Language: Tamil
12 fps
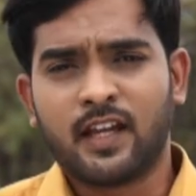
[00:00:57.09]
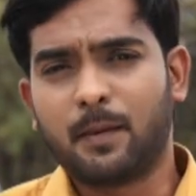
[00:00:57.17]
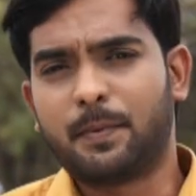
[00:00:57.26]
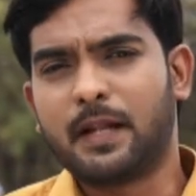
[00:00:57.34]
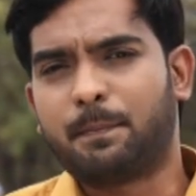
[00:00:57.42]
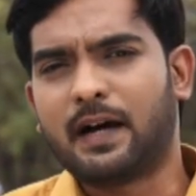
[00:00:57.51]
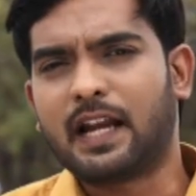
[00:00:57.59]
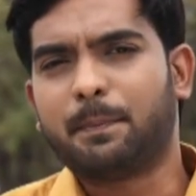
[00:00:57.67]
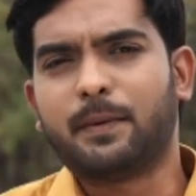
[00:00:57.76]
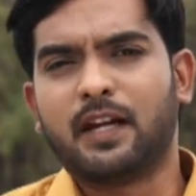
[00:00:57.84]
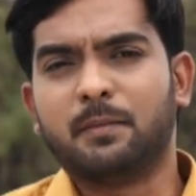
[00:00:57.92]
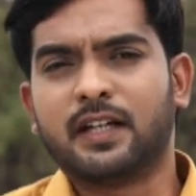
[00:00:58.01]
இப்படி பல
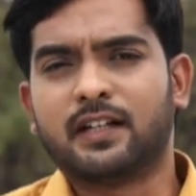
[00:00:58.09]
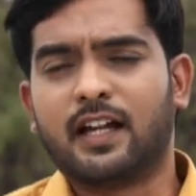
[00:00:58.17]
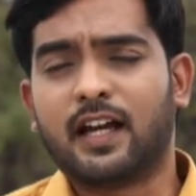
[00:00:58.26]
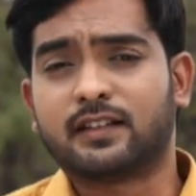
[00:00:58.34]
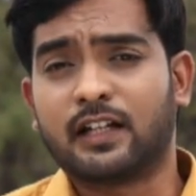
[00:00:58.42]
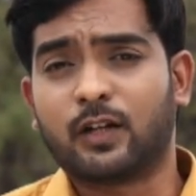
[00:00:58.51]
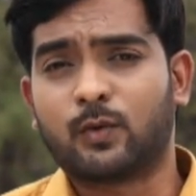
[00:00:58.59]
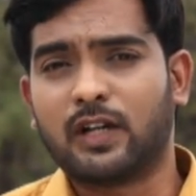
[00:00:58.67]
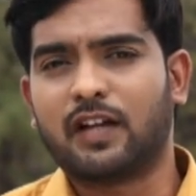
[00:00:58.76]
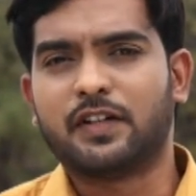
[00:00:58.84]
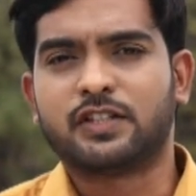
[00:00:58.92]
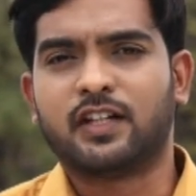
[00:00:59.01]
பெருமைகளை
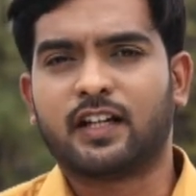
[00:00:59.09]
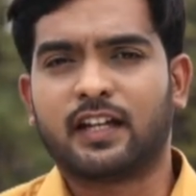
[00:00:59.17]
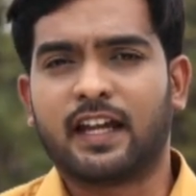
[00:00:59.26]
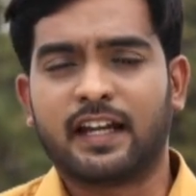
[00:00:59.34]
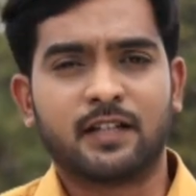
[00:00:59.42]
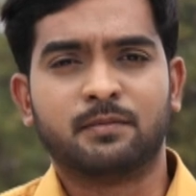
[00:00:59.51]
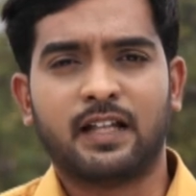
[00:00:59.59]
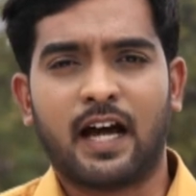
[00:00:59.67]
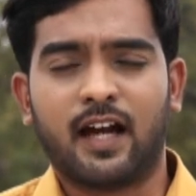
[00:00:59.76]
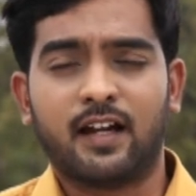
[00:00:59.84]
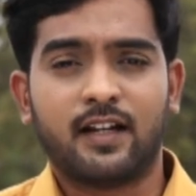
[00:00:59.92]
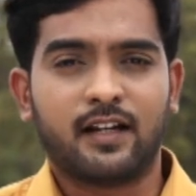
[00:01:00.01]
தனக்குள்ள வச்சிருக்க
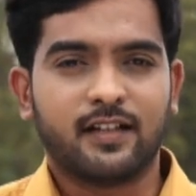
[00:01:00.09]
இடம்தான்